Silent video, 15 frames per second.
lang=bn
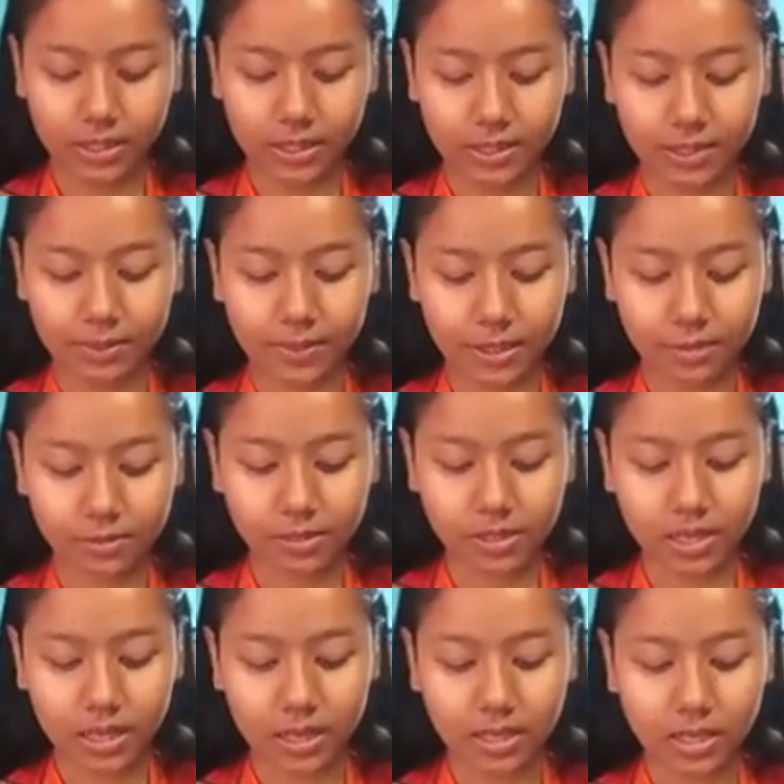এদের
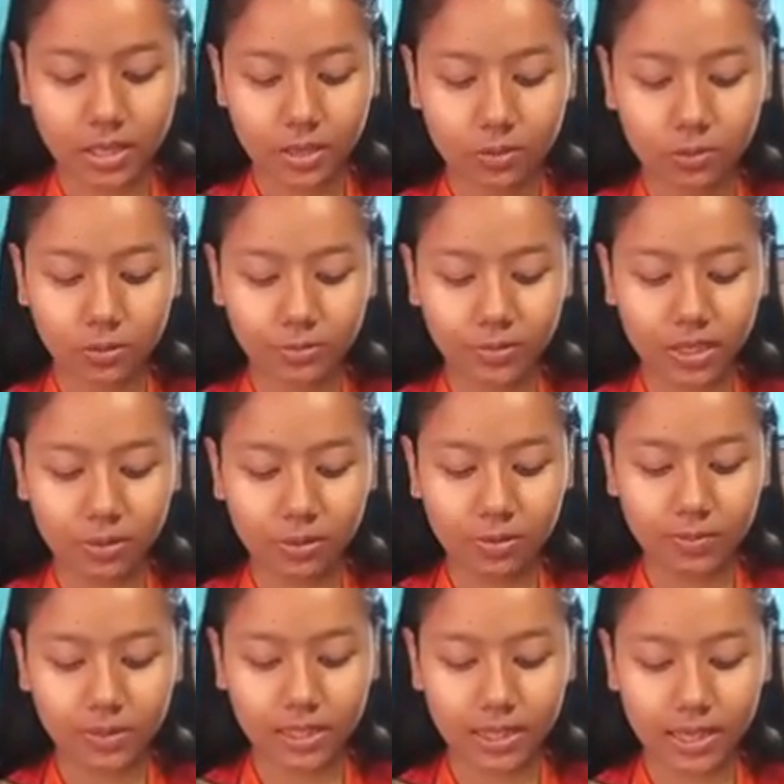বাসস্থান কমতে
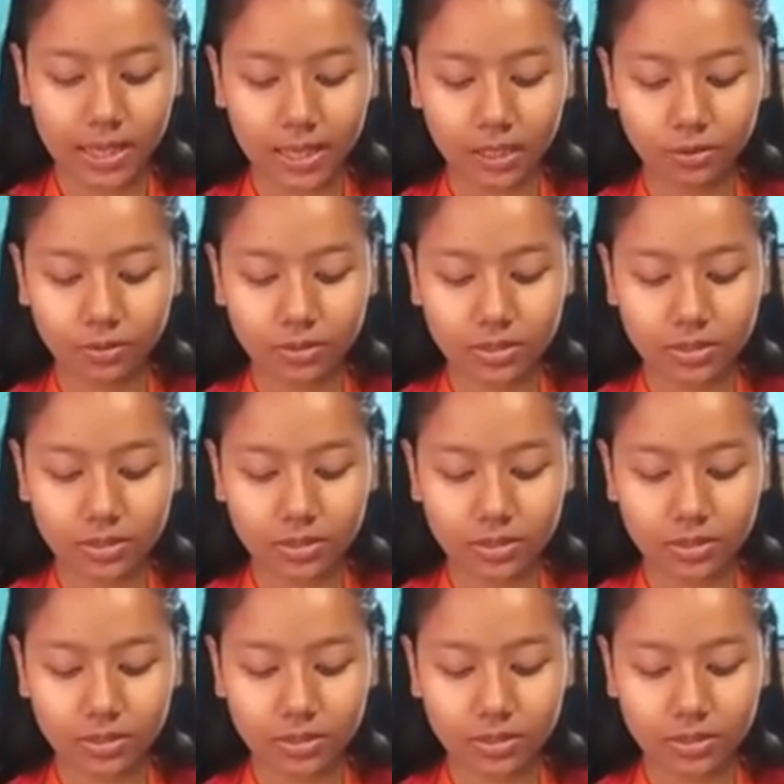কমতে এত